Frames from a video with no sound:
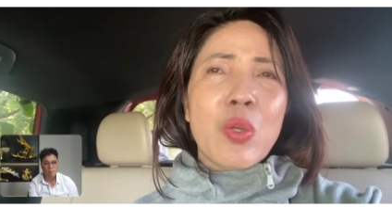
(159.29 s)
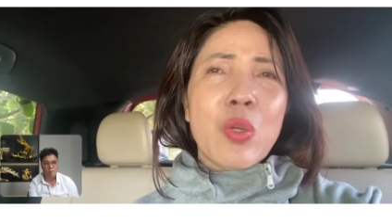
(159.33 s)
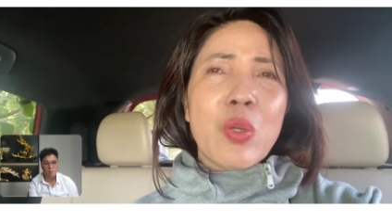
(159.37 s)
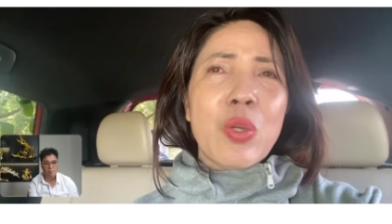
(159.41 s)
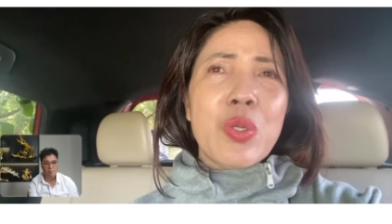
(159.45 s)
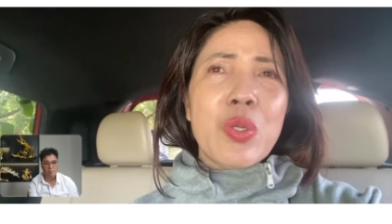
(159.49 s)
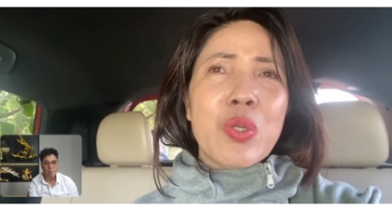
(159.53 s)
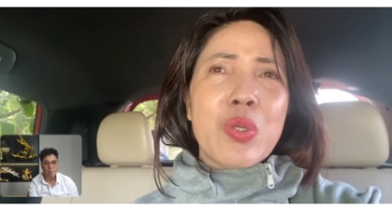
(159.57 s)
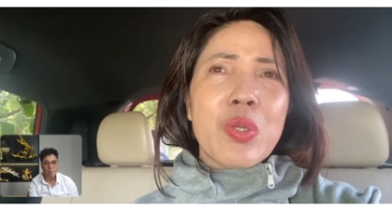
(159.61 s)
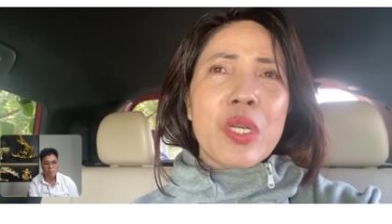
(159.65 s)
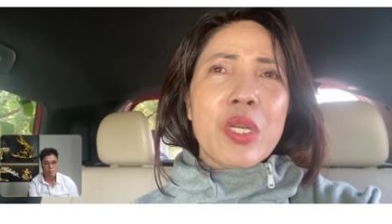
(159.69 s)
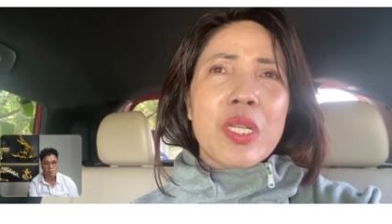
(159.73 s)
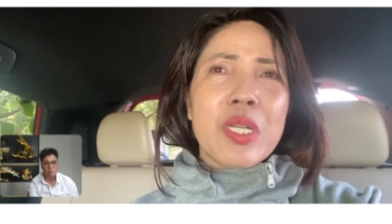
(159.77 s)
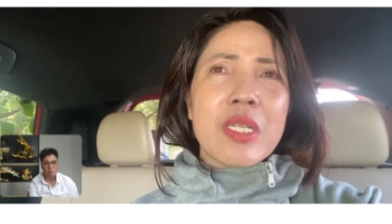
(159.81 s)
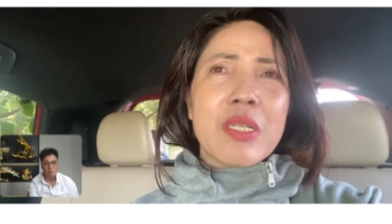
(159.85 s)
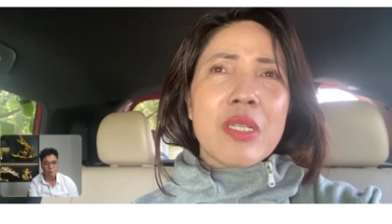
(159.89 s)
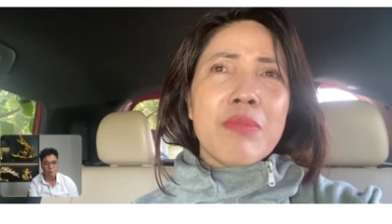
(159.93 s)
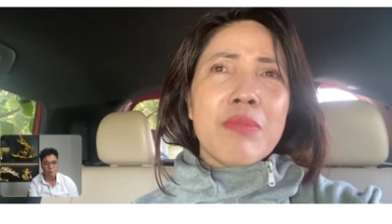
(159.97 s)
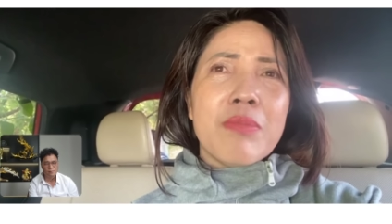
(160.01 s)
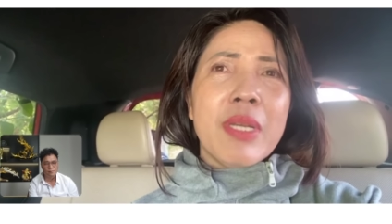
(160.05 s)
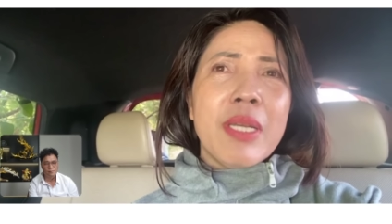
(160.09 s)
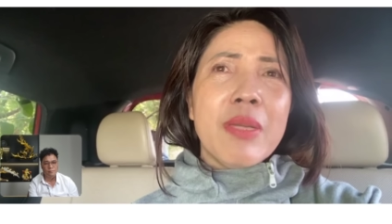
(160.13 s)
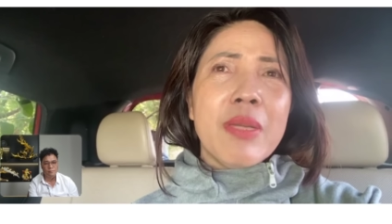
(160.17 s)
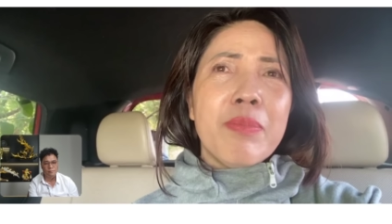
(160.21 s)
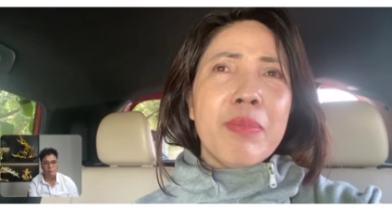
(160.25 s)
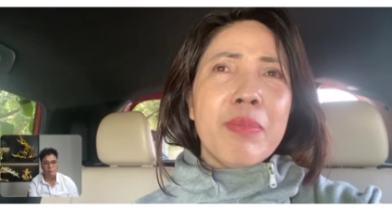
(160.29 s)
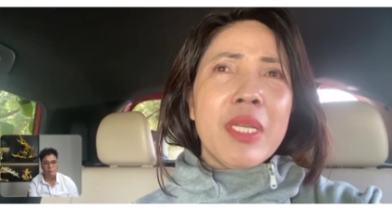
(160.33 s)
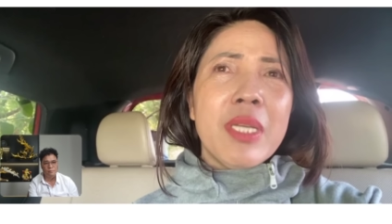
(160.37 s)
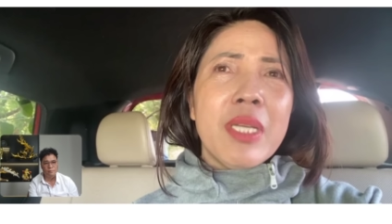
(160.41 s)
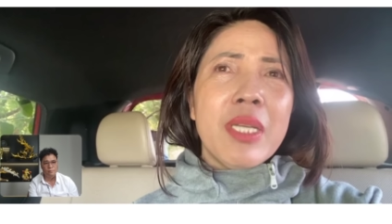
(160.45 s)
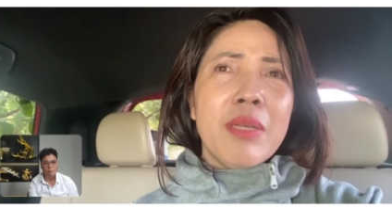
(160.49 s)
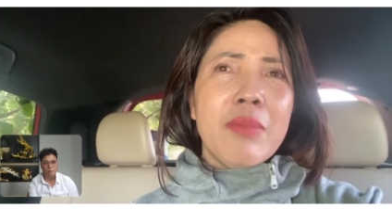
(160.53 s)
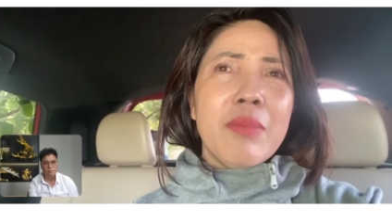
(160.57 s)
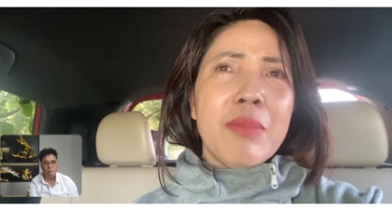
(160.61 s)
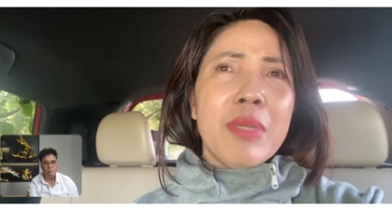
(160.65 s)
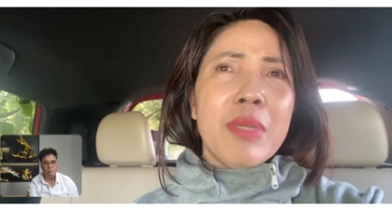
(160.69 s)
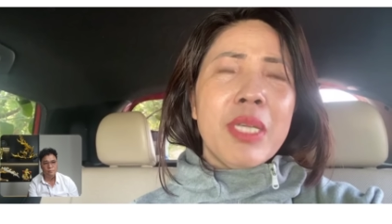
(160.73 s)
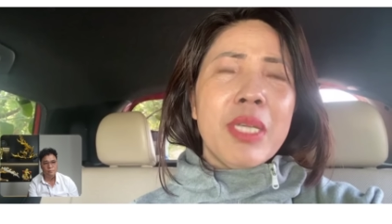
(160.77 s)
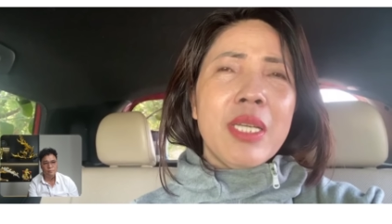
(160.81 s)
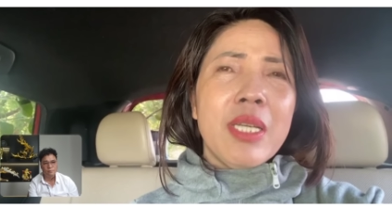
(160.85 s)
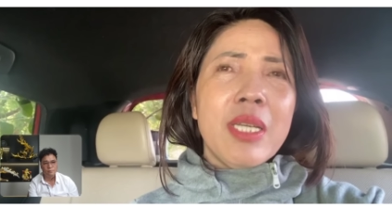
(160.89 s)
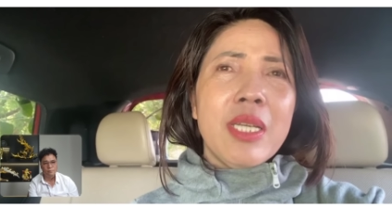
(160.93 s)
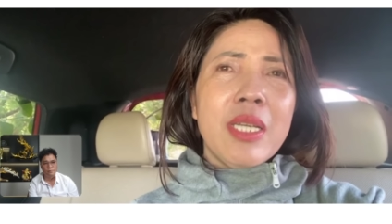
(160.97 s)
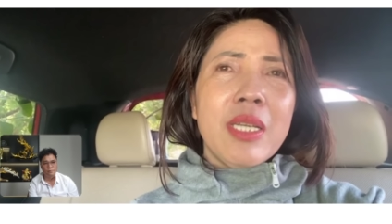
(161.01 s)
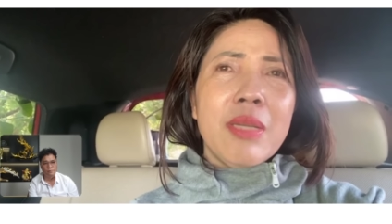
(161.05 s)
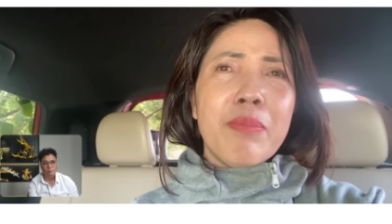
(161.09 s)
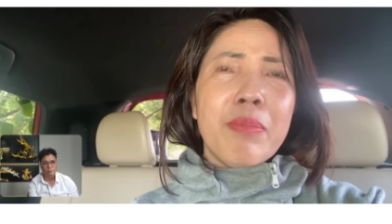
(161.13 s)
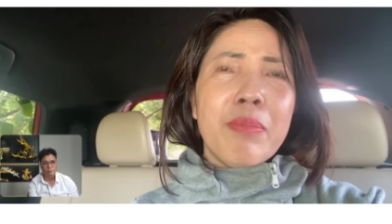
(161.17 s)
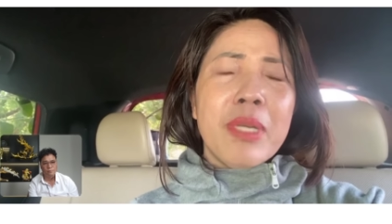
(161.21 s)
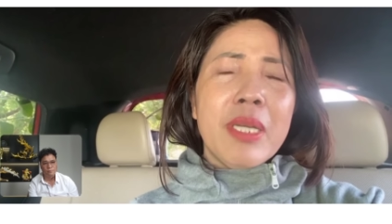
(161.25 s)
nói chuyện mi mi
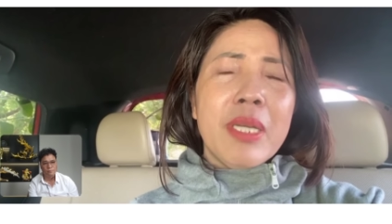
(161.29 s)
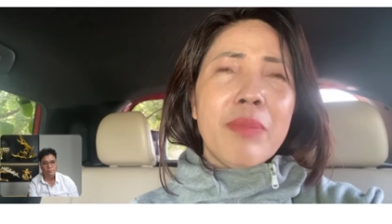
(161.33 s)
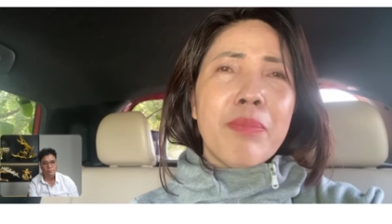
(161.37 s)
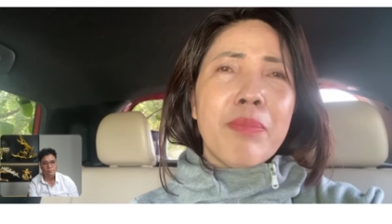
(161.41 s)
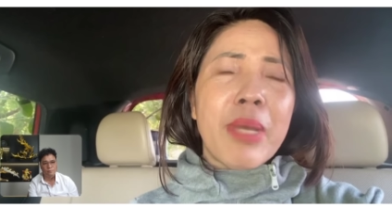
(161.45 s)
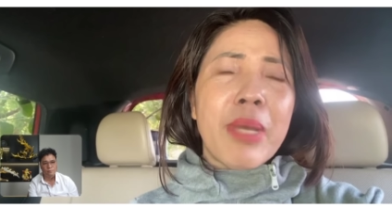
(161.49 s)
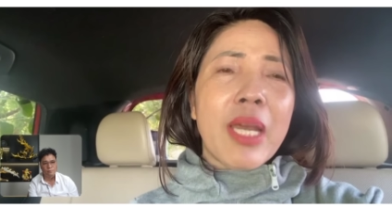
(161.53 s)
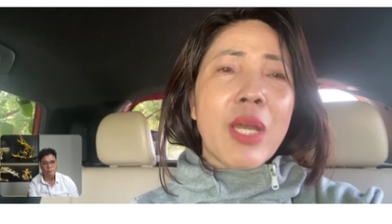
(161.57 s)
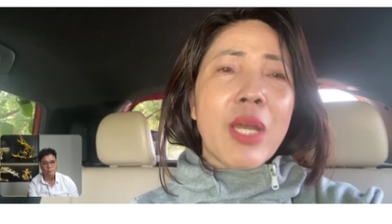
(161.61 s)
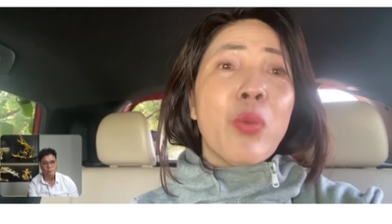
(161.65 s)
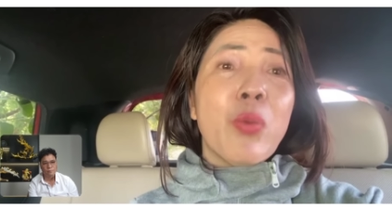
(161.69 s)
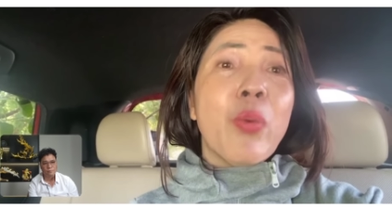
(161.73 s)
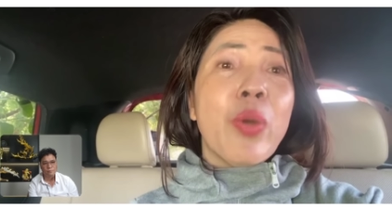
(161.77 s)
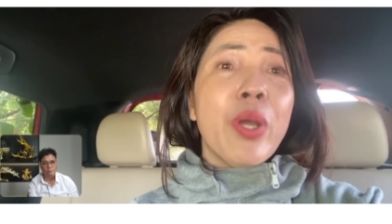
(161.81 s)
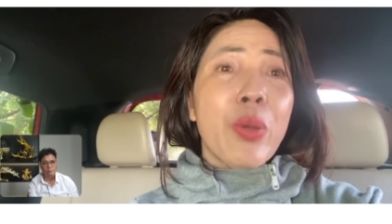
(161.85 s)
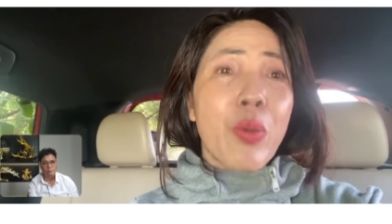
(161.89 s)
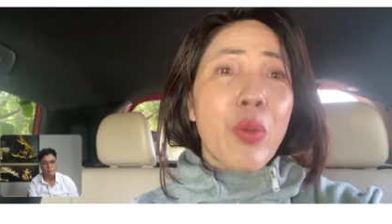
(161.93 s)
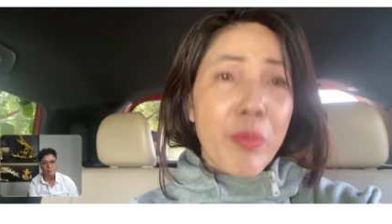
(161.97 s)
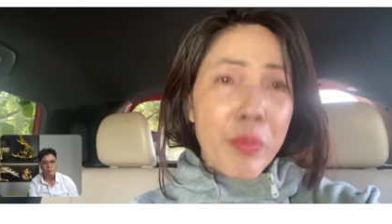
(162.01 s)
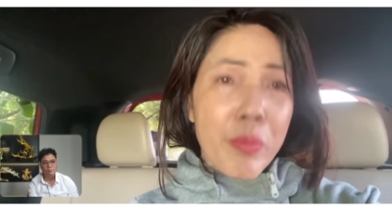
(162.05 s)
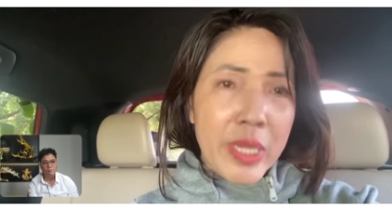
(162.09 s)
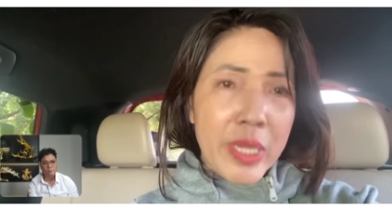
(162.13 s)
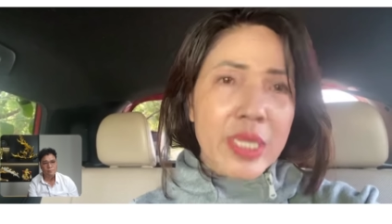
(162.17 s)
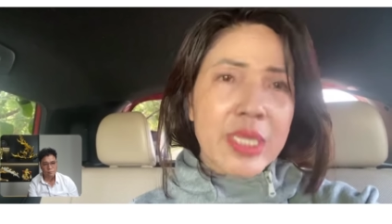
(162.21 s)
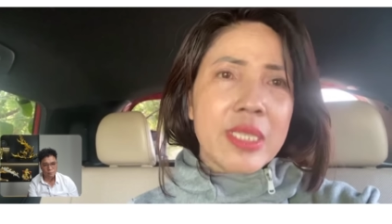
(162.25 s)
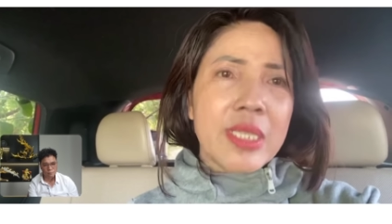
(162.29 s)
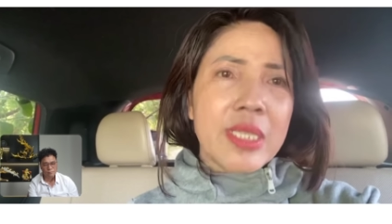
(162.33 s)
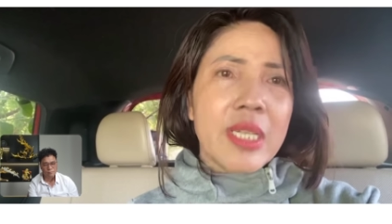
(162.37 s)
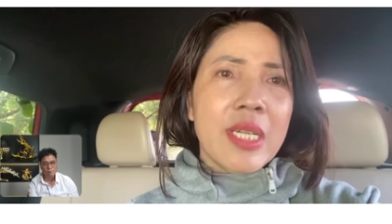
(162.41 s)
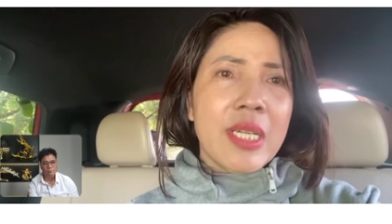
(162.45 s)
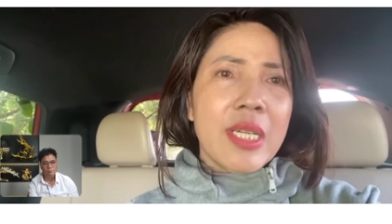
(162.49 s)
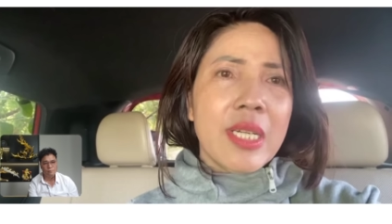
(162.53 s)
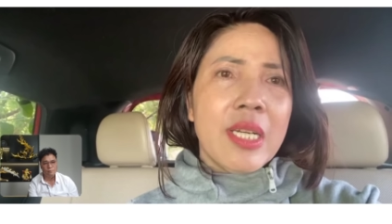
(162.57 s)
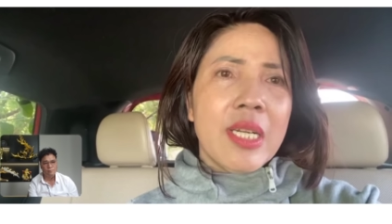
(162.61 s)
mi mi mẹ nuôi của mình